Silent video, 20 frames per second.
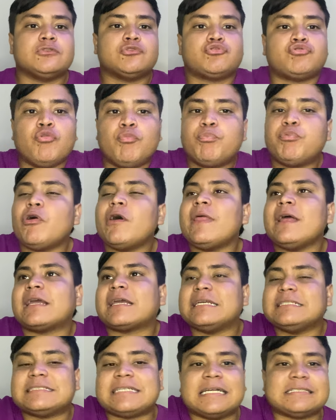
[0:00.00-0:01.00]
tú puedes
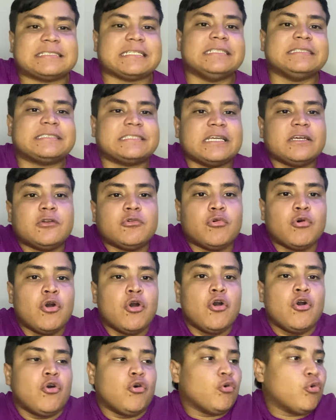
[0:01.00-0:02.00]
quizás sentir
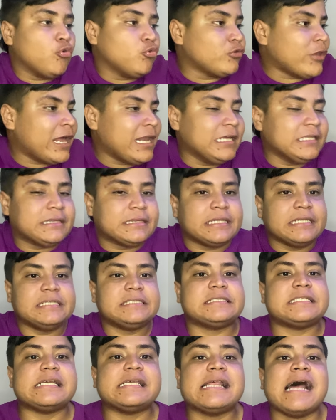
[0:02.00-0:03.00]
una
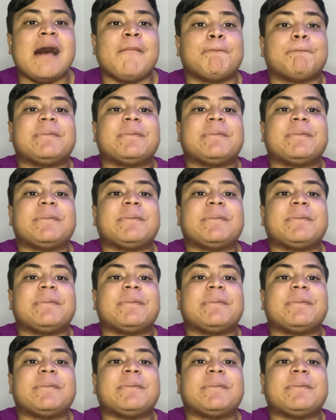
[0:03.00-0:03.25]
electricidad,